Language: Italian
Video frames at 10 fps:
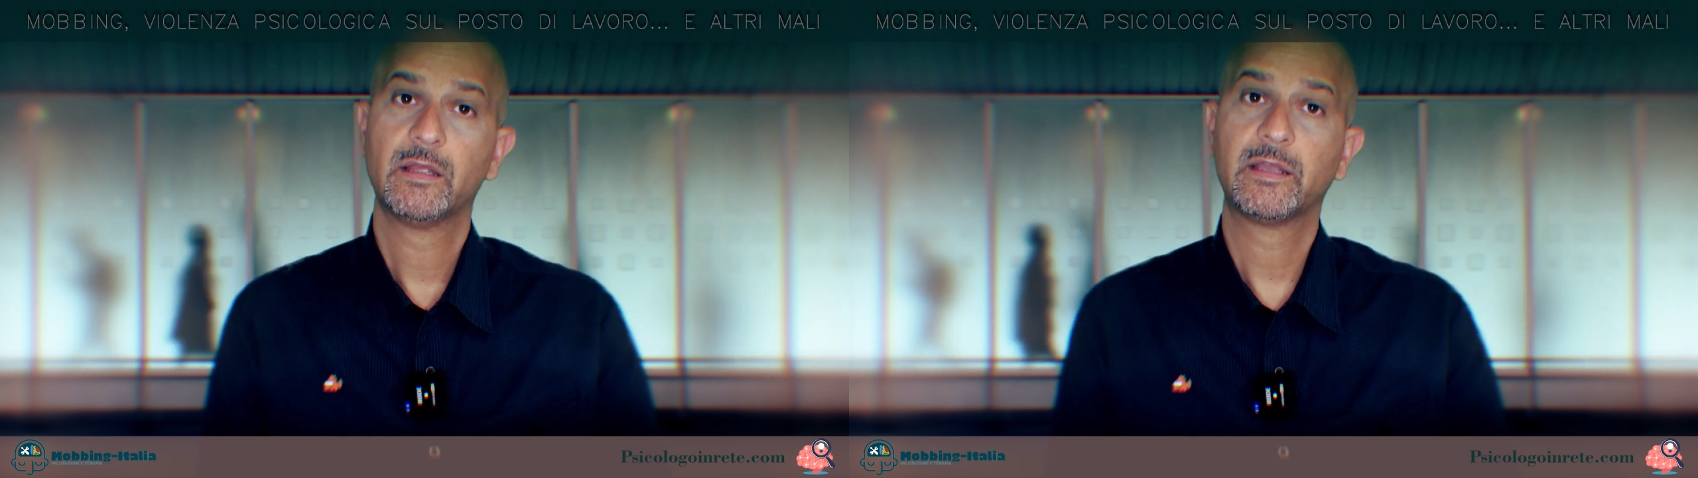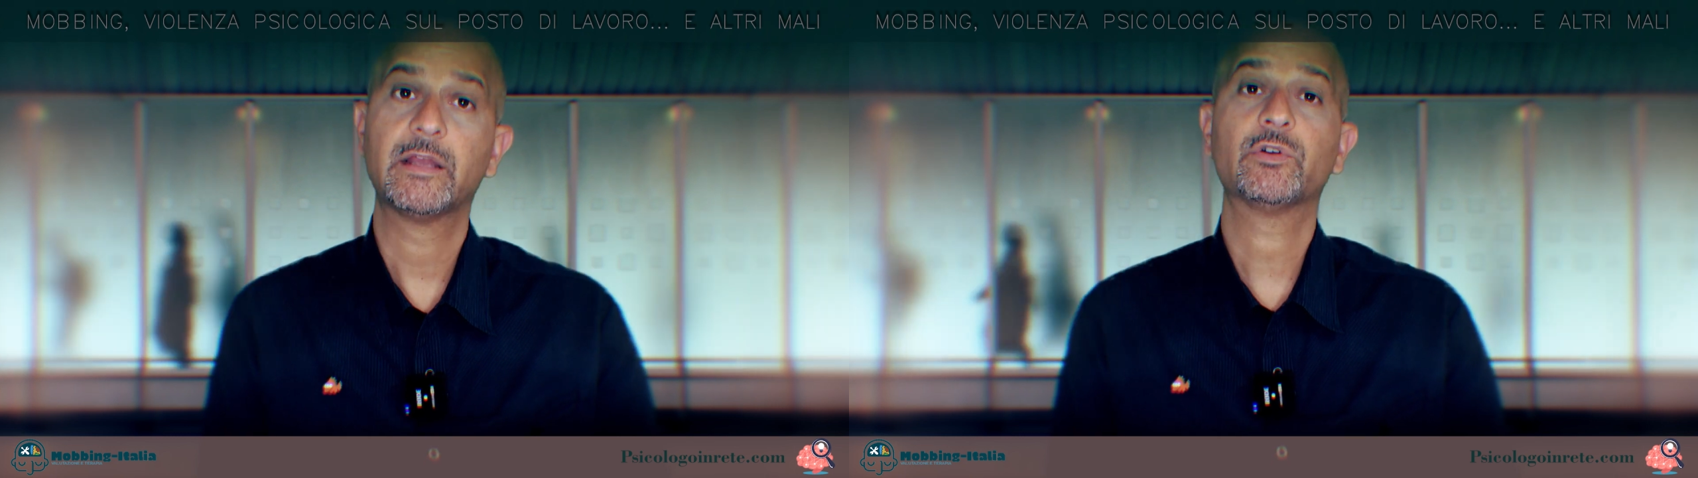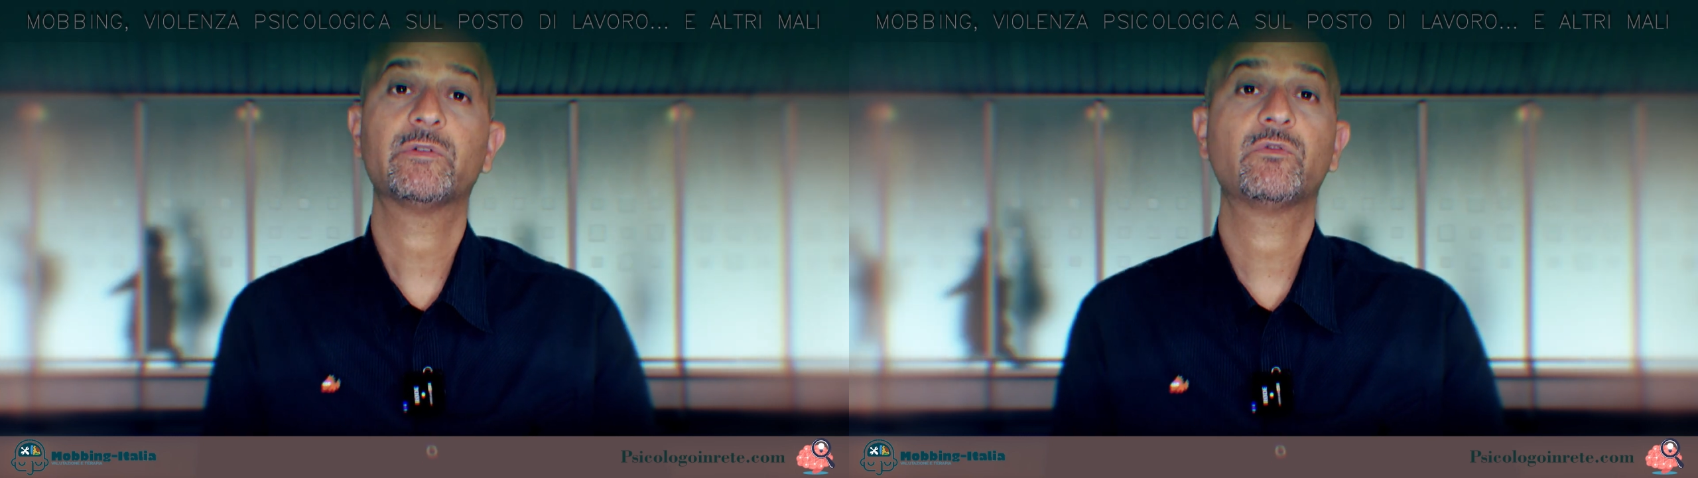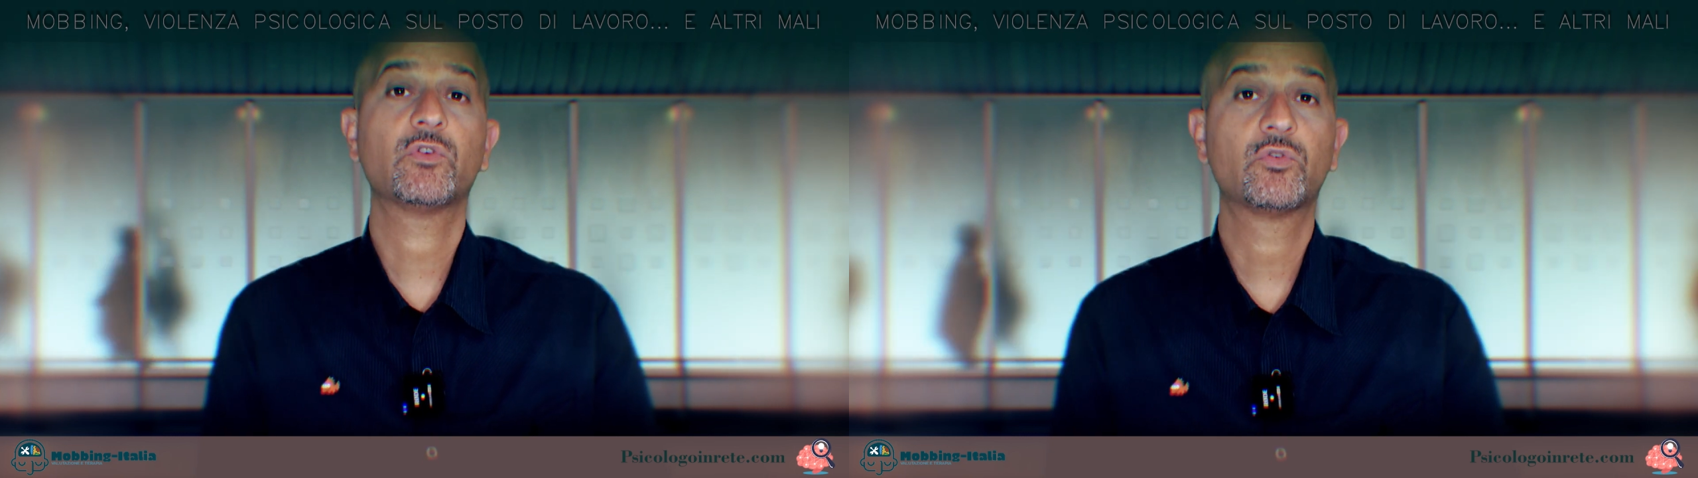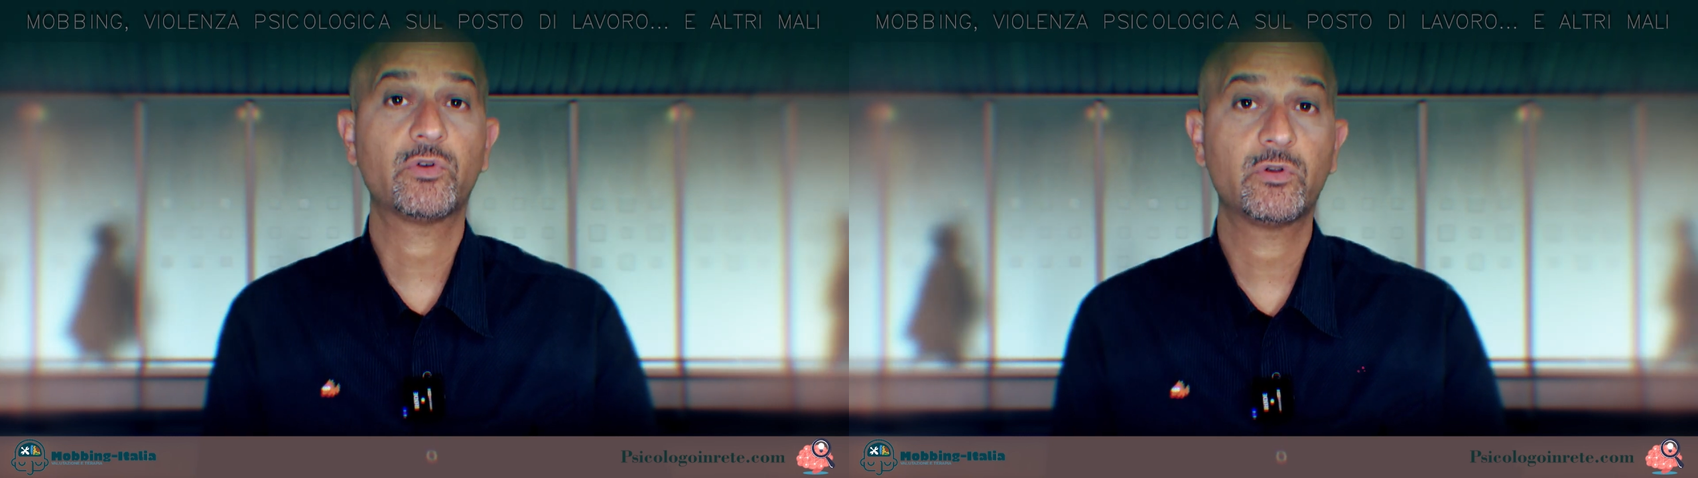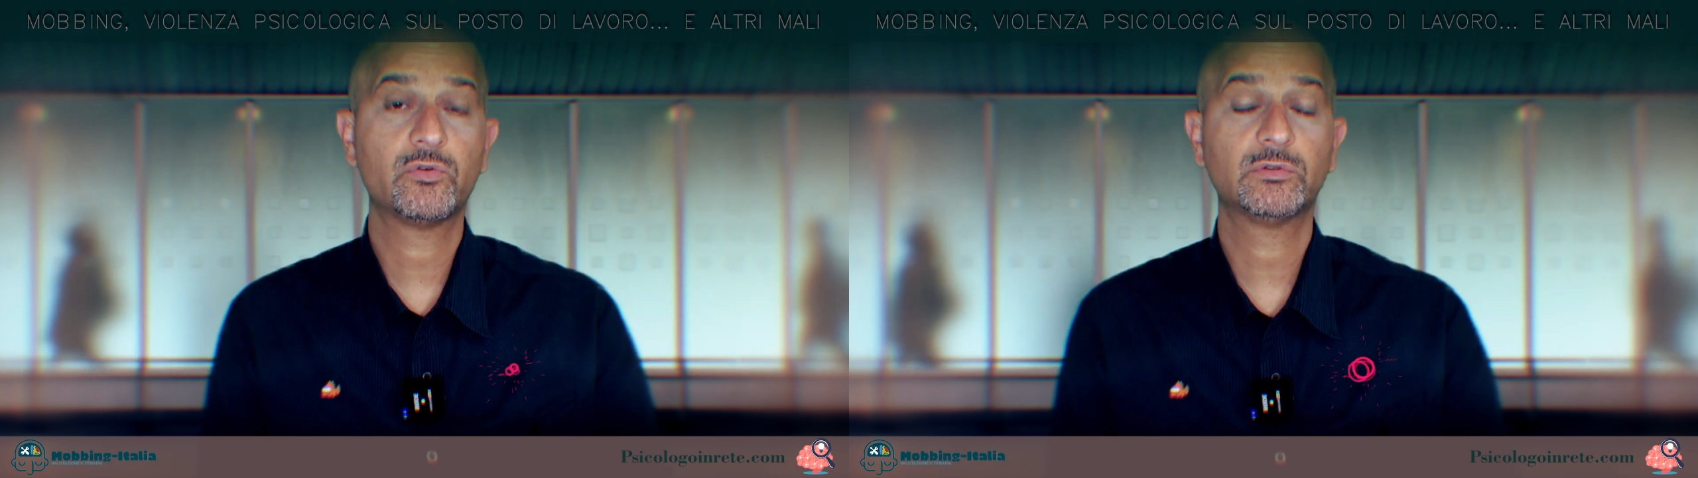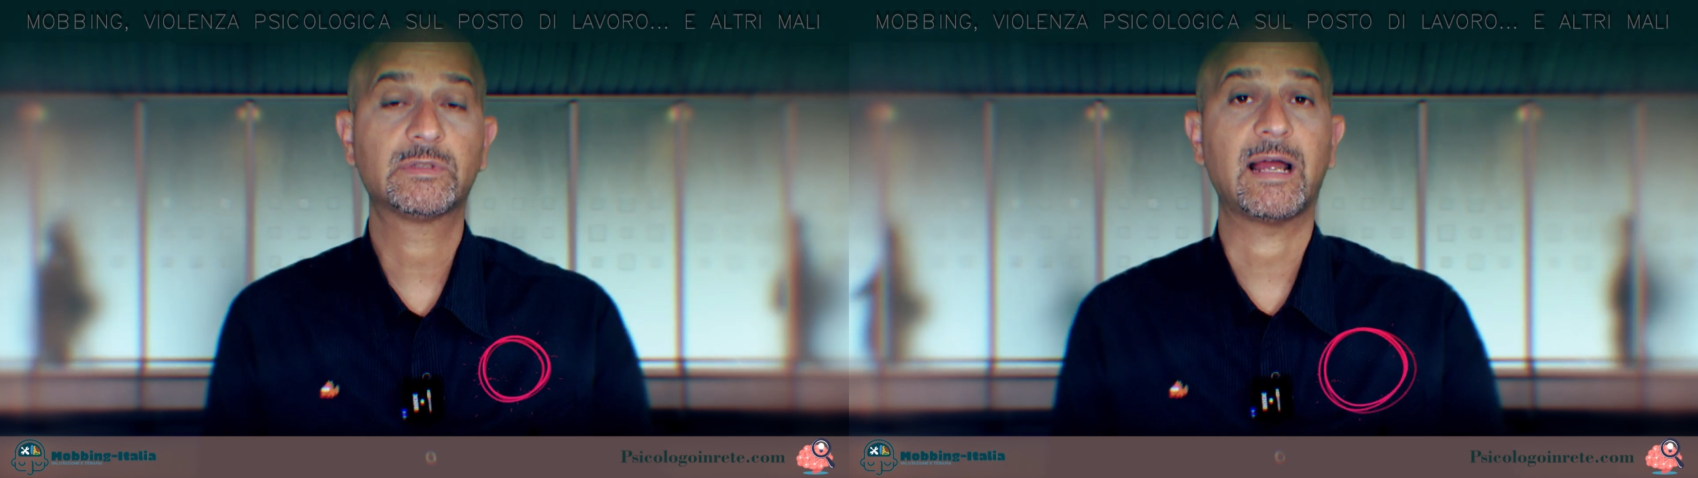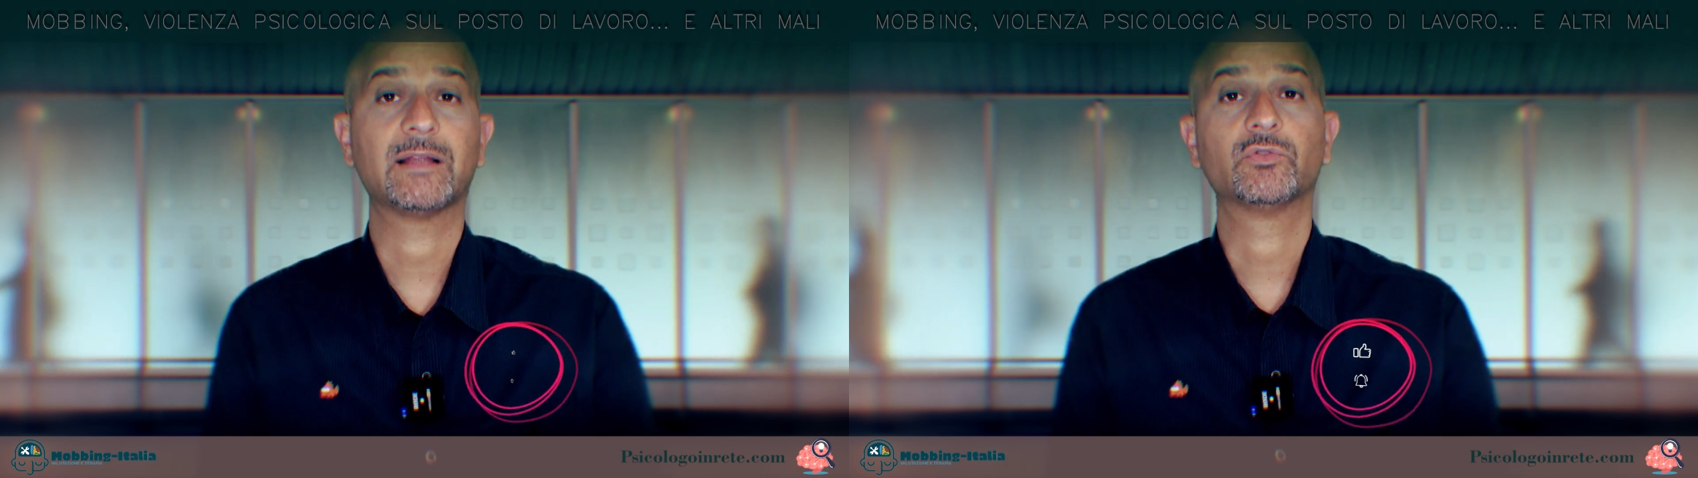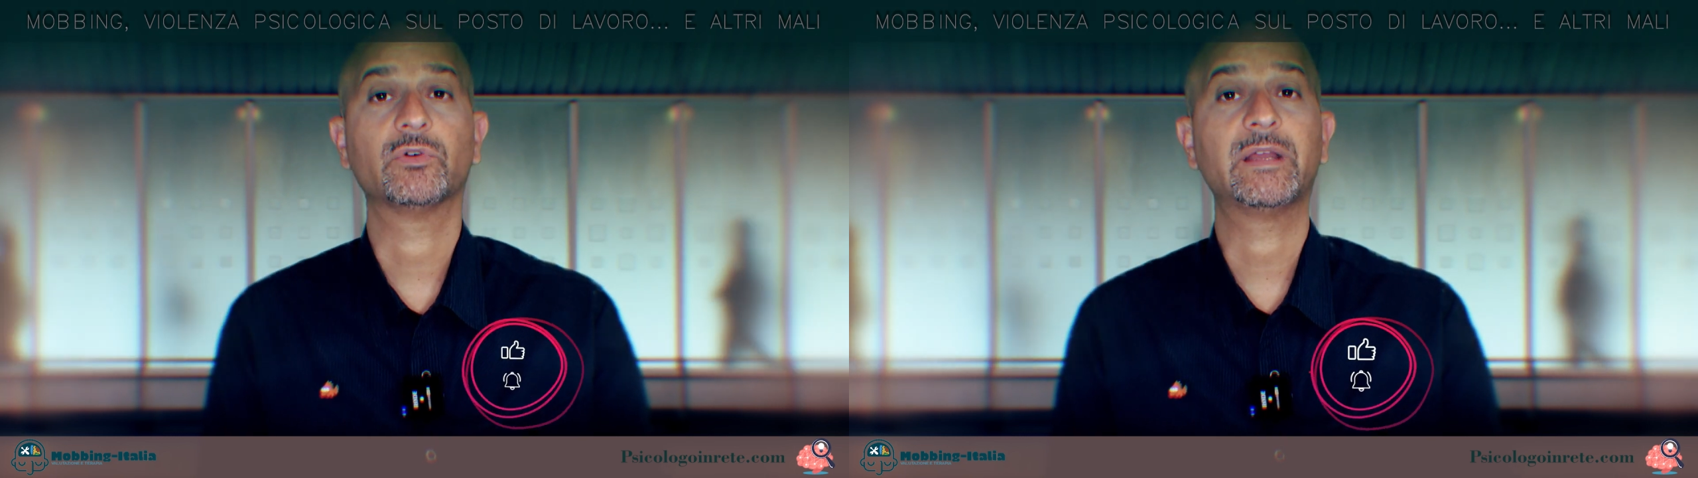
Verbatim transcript: che non avevo ancora incontrato